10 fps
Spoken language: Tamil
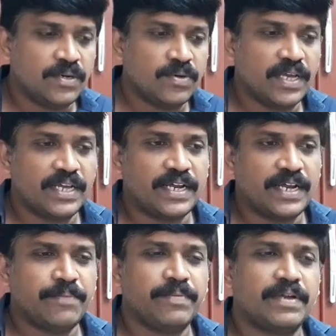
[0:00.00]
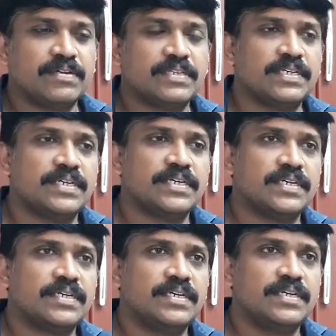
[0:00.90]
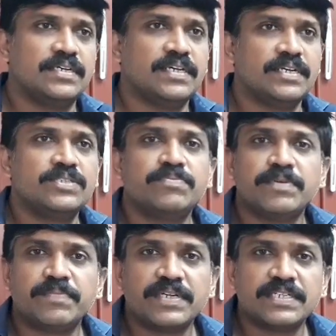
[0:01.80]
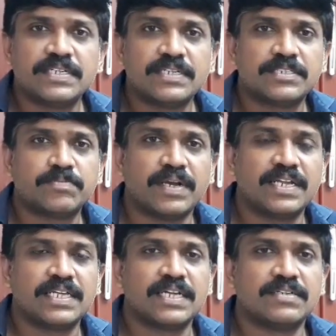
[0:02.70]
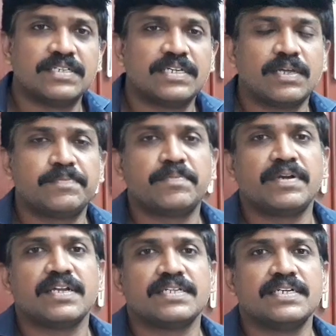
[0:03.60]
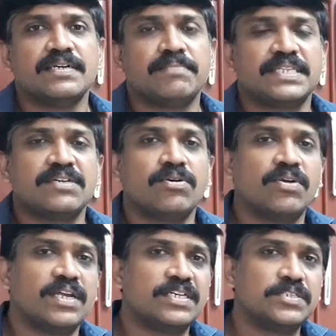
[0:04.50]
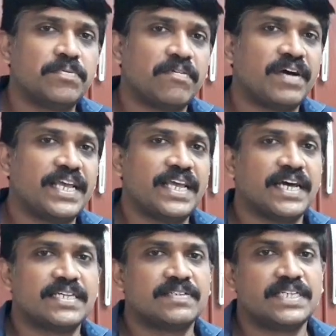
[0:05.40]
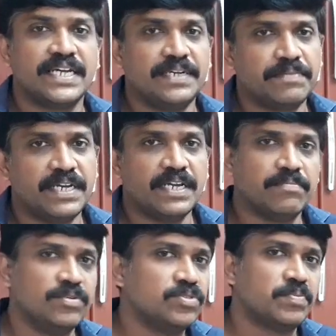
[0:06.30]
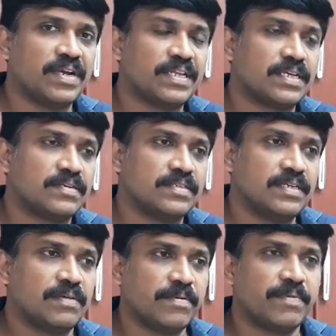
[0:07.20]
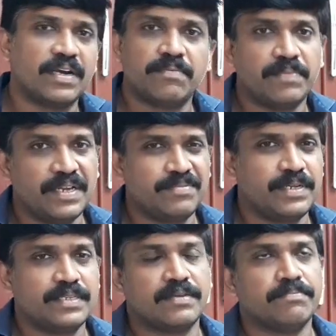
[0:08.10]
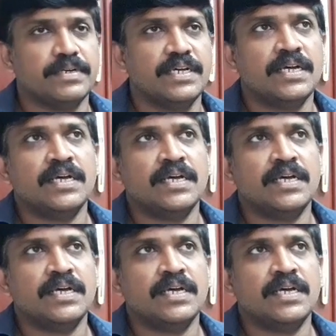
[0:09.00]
ஓகே நிறைய பேர் வந்து இந்த ரெசியூம் ப்ரிப்பரேஷன்ஸ் பண்ணுறதுல வந்து தப்பு பண்ணுறது மற்றவங்களோட ரெசியூமை வாங்கி அதை வந்து எடிட் பண்ணி நம்ம யூஸ் பண்ணுறது தான் வந்து நம்ம பண்ணுற பெரிய பெரிய தப்பு